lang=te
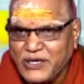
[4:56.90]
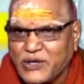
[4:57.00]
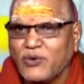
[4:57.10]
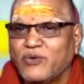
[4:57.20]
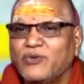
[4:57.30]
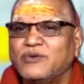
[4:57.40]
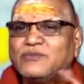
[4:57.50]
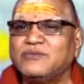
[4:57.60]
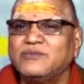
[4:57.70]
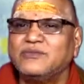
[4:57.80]
ఈ కౌరవులు
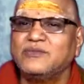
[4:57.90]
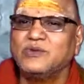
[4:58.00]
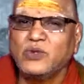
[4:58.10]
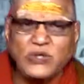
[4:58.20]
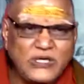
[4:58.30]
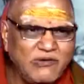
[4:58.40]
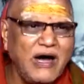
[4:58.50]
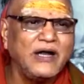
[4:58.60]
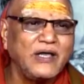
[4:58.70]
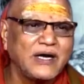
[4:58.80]

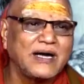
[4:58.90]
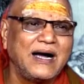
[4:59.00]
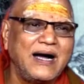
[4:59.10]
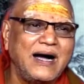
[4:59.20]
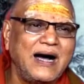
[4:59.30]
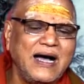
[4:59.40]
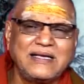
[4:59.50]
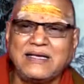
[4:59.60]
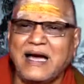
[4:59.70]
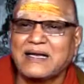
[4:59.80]
గుడ్డివాడి యొక్క
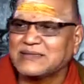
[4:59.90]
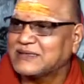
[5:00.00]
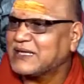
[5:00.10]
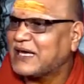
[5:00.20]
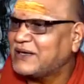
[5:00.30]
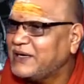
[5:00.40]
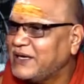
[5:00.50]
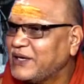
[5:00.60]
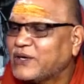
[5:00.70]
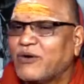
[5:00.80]
అజ్ఞాన సంతానమే
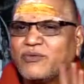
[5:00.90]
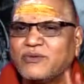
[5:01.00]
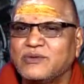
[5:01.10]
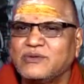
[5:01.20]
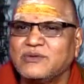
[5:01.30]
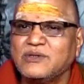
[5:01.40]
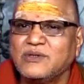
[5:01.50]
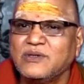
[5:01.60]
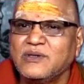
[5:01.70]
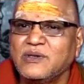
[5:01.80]
ఈ కౌరవులు
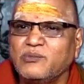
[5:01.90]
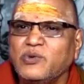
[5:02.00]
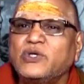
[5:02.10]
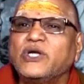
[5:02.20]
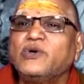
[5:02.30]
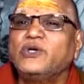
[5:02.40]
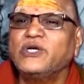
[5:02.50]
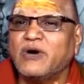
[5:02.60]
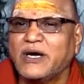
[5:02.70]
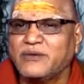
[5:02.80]

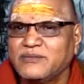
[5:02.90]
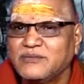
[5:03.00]
గుడ్డివాడు